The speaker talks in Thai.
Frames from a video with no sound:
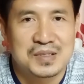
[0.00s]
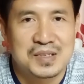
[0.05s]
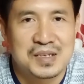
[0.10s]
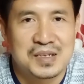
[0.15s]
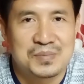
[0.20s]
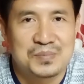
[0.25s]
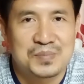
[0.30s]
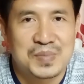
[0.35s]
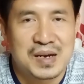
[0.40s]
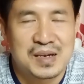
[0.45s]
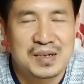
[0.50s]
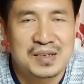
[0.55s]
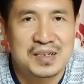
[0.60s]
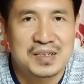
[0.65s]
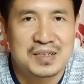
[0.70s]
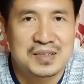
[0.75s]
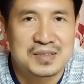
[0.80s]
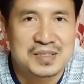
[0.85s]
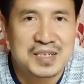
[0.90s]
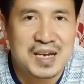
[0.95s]
ติดภารกิจ
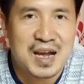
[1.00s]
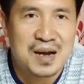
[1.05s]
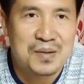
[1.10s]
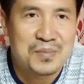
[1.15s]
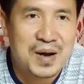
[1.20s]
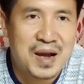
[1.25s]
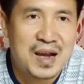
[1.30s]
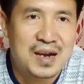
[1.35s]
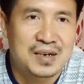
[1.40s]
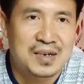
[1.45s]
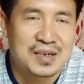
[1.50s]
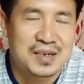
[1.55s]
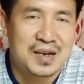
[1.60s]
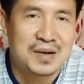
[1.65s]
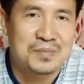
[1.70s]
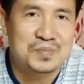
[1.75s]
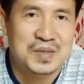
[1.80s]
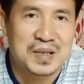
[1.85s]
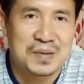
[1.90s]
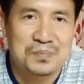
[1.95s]
ช้าบ้างนะครับ
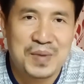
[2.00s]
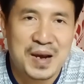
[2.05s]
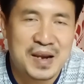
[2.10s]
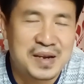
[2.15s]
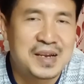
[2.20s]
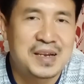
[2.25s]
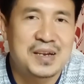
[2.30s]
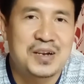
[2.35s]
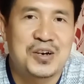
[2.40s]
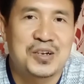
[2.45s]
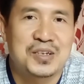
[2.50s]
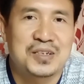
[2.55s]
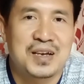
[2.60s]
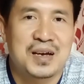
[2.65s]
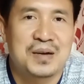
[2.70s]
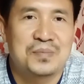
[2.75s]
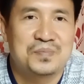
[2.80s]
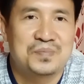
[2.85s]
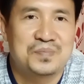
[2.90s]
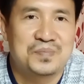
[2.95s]
แต่ไปแน่นอนครับ
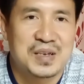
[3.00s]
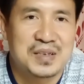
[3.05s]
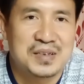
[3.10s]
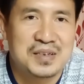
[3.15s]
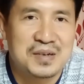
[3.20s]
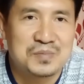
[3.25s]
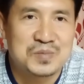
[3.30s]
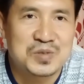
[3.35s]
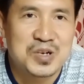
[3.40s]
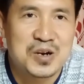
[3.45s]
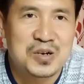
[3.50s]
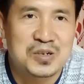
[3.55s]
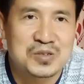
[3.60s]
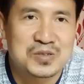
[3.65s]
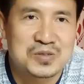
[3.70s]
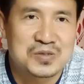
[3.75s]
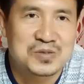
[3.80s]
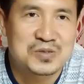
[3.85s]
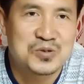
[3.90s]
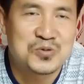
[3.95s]
ไปเยี่ยมช่อง
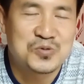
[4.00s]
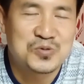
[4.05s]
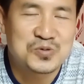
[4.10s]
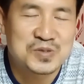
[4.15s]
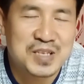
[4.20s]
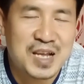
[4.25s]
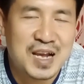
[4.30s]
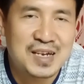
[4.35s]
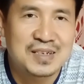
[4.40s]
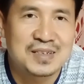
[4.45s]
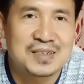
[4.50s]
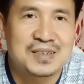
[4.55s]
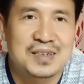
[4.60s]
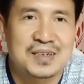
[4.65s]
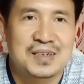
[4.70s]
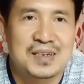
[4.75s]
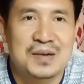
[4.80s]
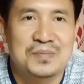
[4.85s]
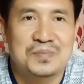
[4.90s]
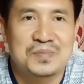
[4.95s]
ทุกท่านนะ
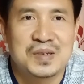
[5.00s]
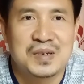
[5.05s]
ครับ